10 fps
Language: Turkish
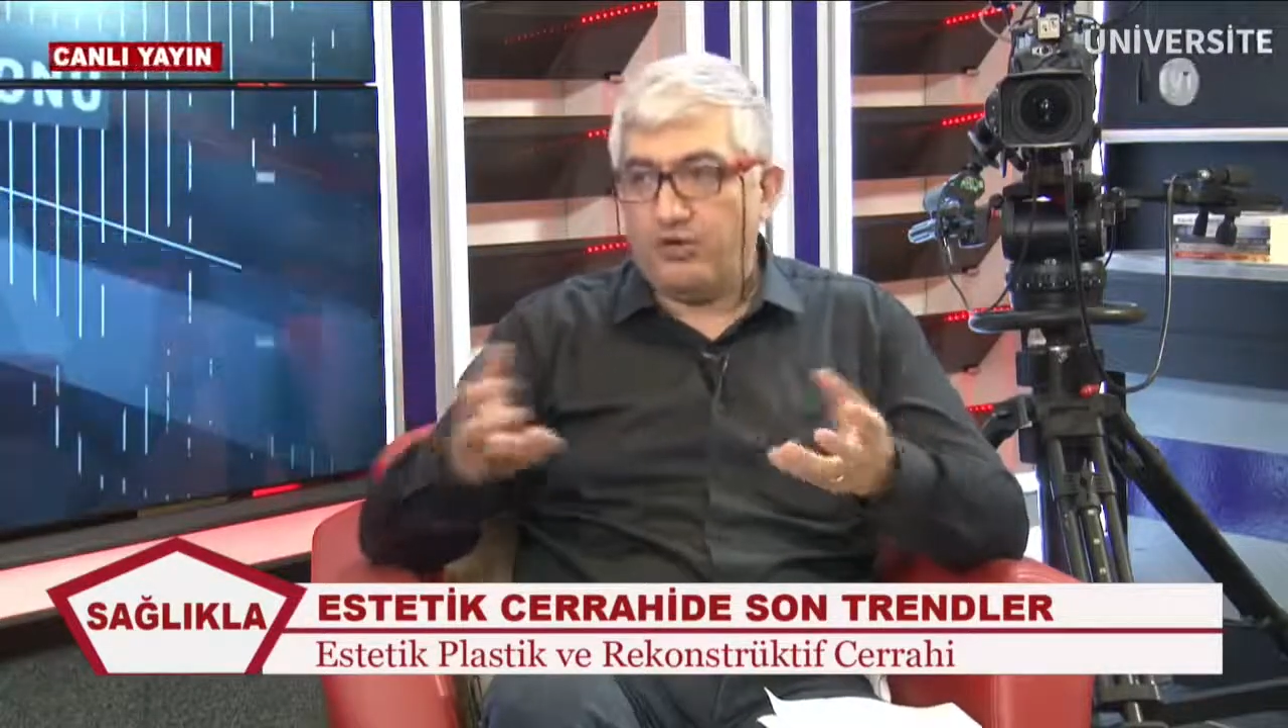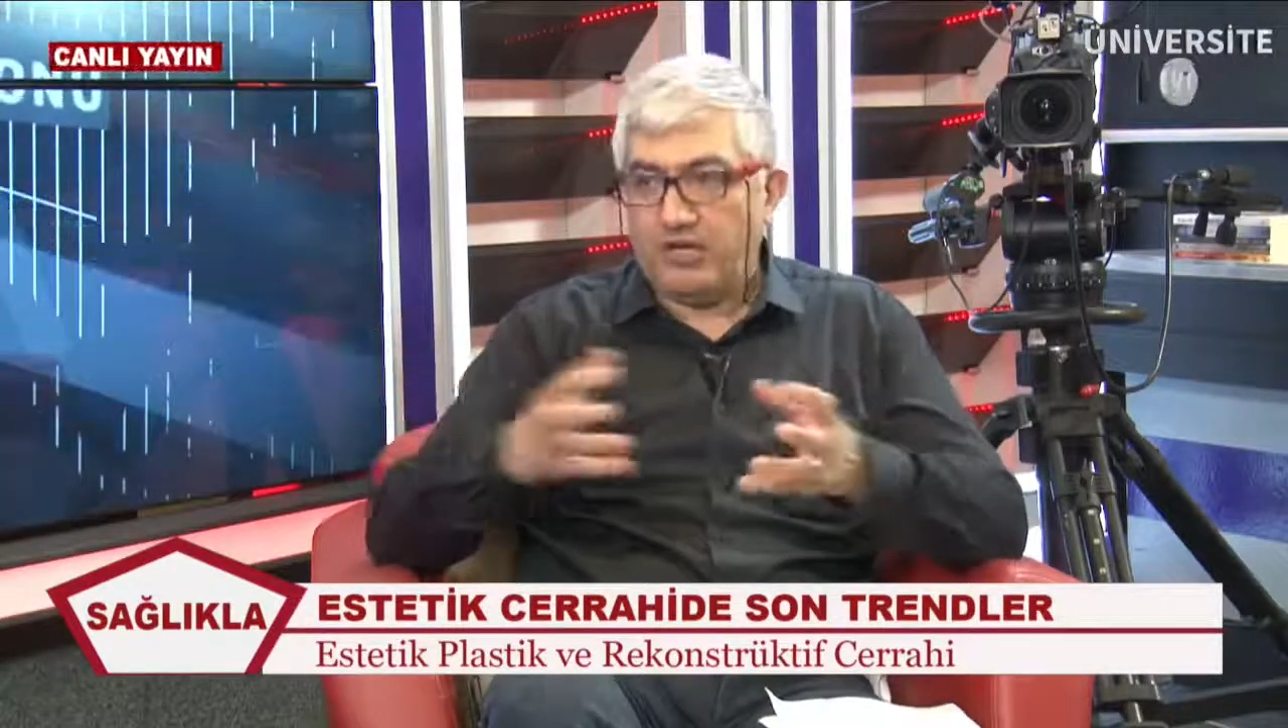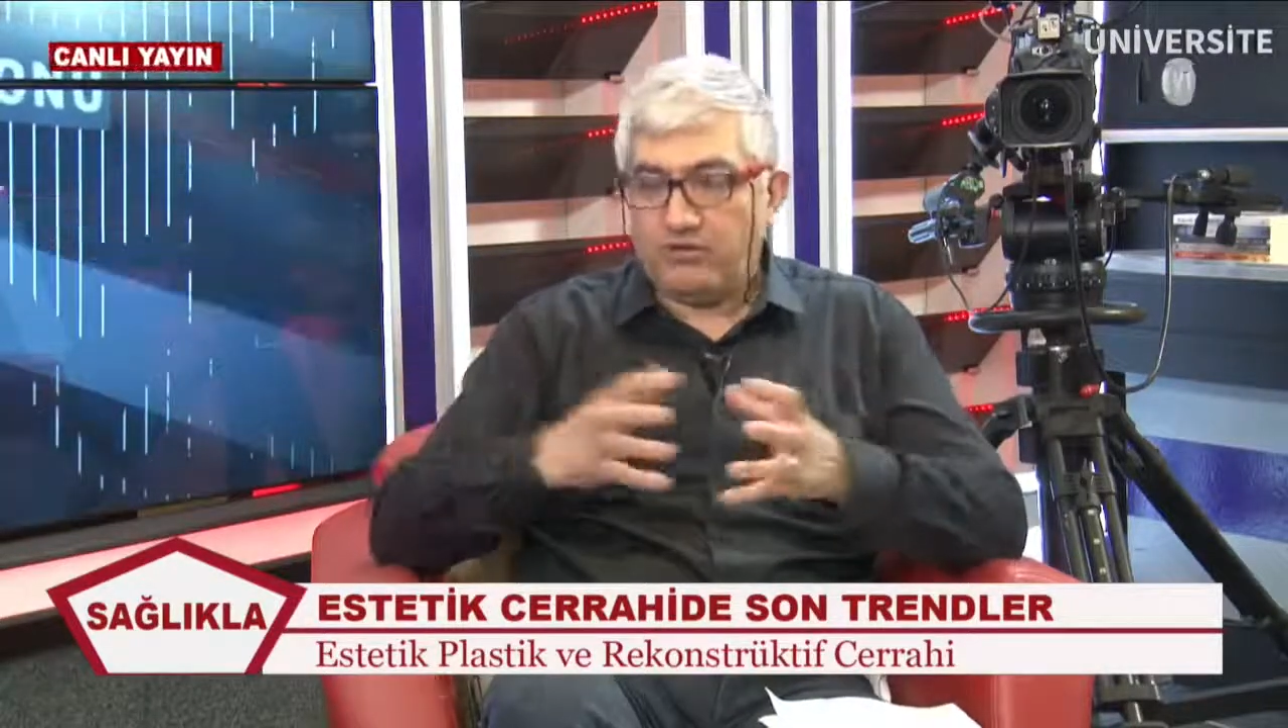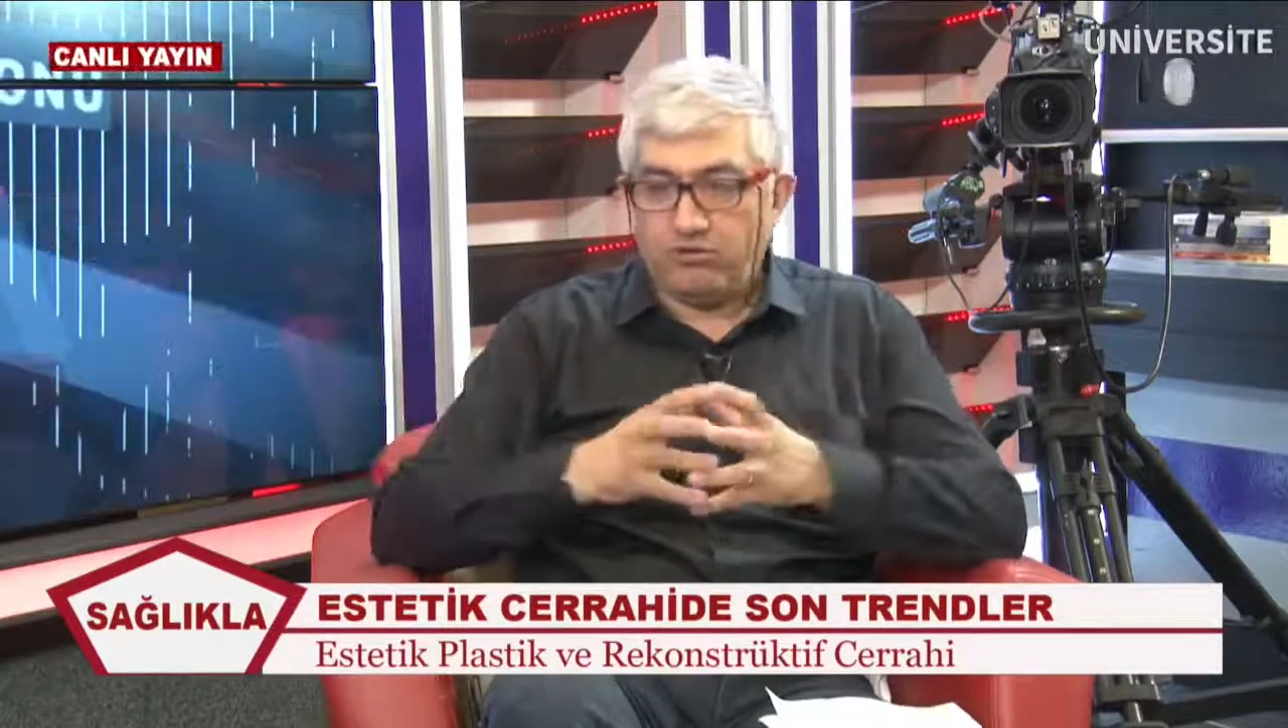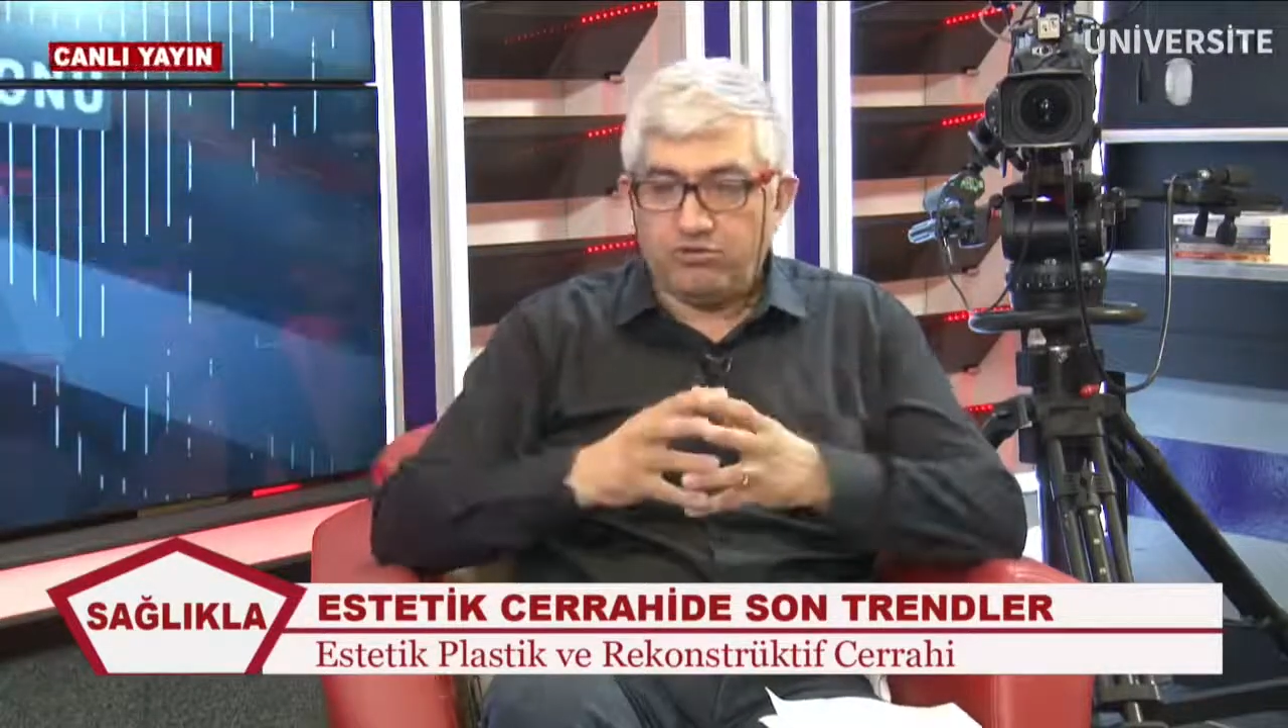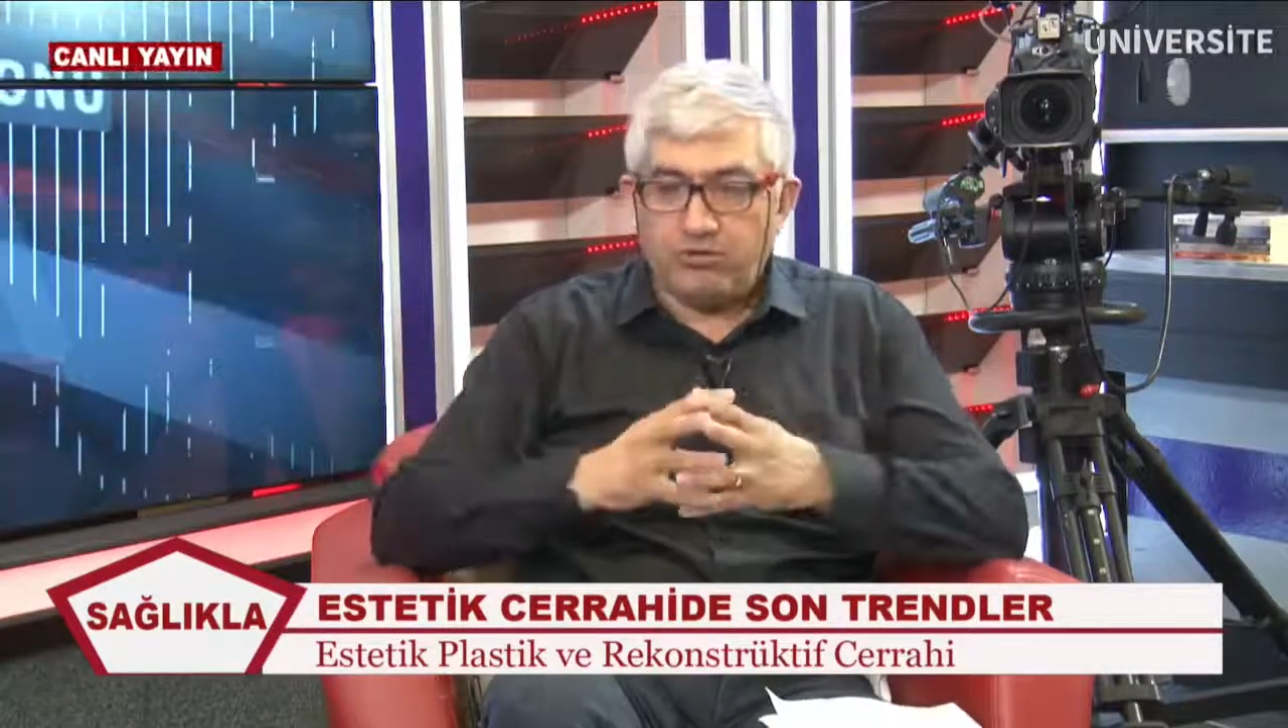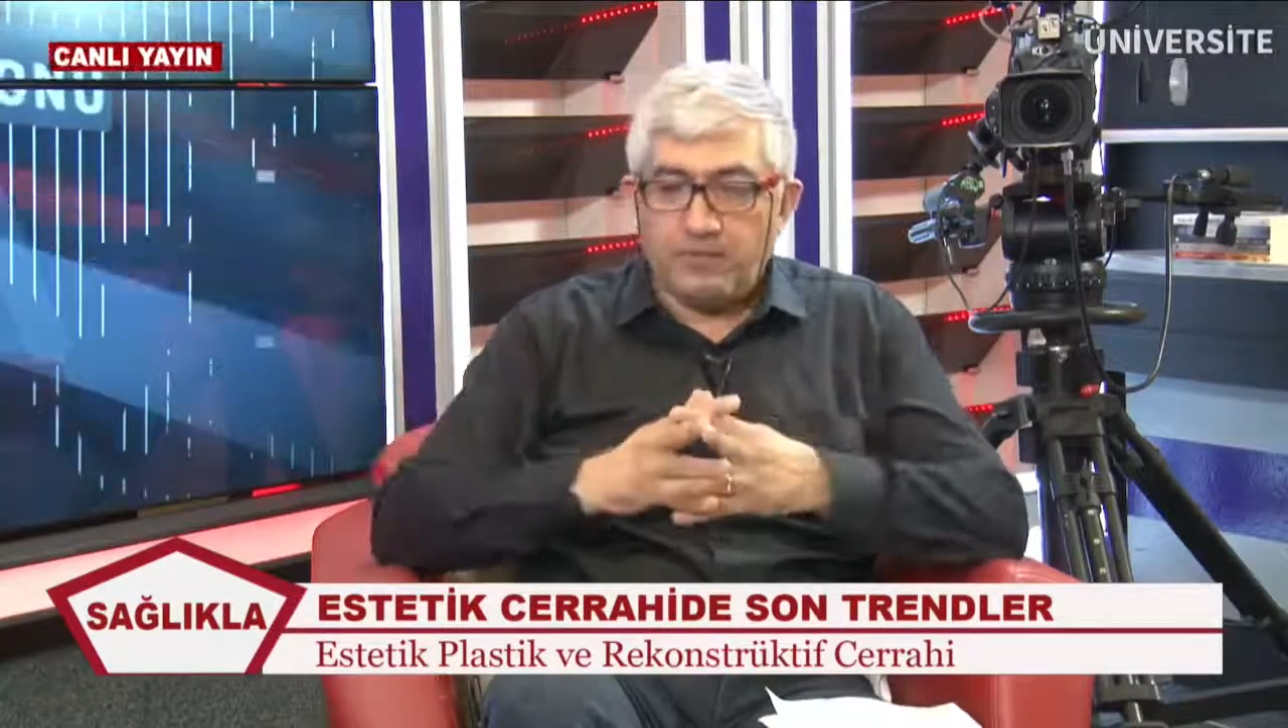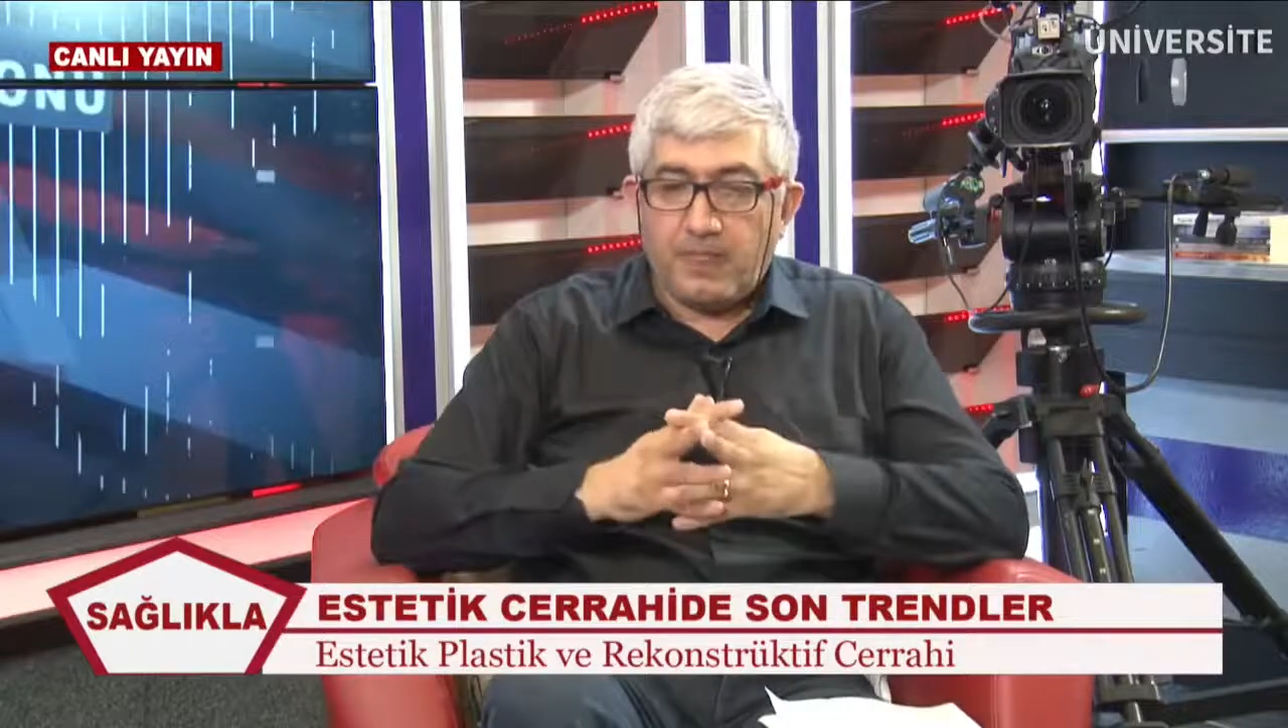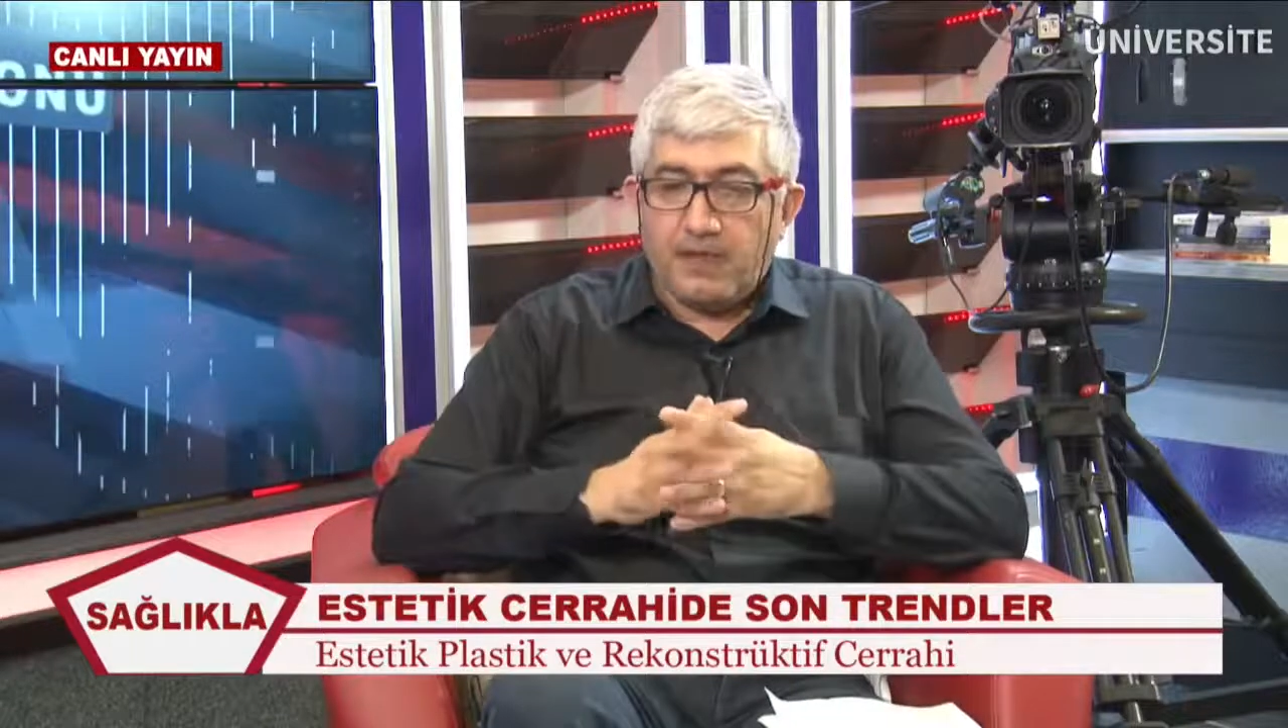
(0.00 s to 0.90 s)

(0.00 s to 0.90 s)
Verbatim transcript: örnek olsun.